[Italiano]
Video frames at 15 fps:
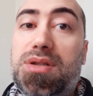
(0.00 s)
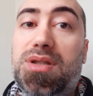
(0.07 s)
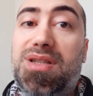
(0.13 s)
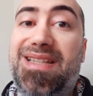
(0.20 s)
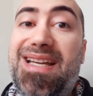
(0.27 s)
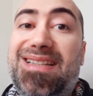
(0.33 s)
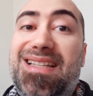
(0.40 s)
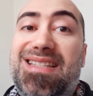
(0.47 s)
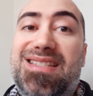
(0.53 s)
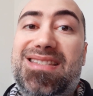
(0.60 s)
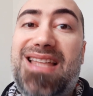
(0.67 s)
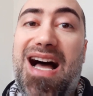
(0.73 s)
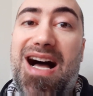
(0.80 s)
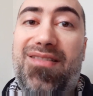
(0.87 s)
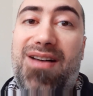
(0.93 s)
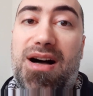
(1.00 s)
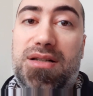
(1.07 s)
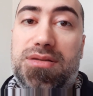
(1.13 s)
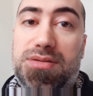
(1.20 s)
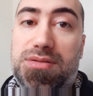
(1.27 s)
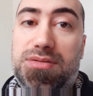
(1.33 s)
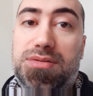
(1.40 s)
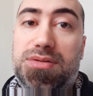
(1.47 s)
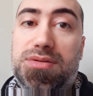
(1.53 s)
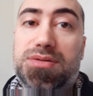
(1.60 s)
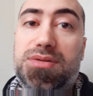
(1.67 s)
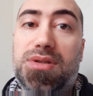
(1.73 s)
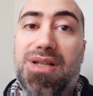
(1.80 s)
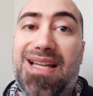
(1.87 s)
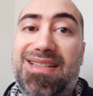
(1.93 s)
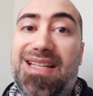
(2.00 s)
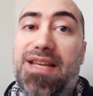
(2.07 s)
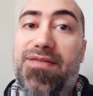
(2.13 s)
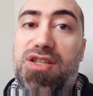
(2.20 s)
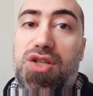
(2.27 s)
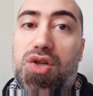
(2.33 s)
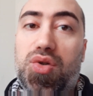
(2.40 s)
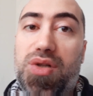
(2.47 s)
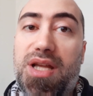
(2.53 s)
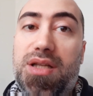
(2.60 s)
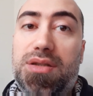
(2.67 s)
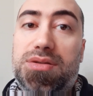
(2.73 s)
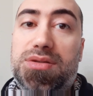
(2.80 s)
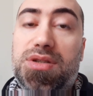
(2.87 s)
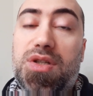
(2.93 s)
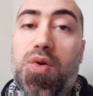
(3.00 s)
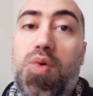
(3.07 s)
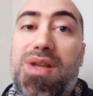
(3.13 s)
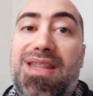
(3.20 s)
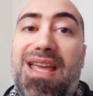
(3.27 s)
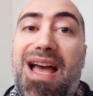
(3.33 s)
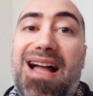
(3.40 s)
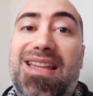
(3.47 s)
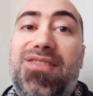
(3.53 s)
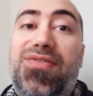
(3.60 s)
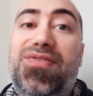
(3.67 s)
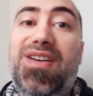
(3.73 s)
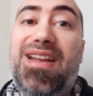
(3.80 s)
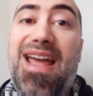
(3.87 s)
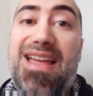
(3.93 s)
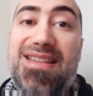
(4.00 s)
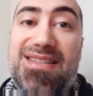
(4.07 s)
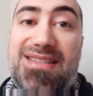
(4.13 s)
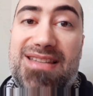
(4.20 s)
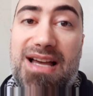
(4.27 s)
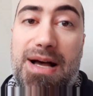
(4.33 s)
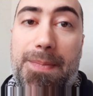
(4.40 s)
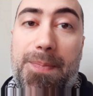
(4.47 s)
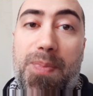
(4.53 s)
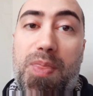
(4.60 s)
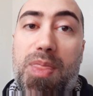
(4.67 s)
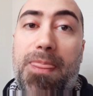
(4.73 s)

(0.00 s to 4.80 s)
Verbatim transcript: detestava la televisione, quindi a differenza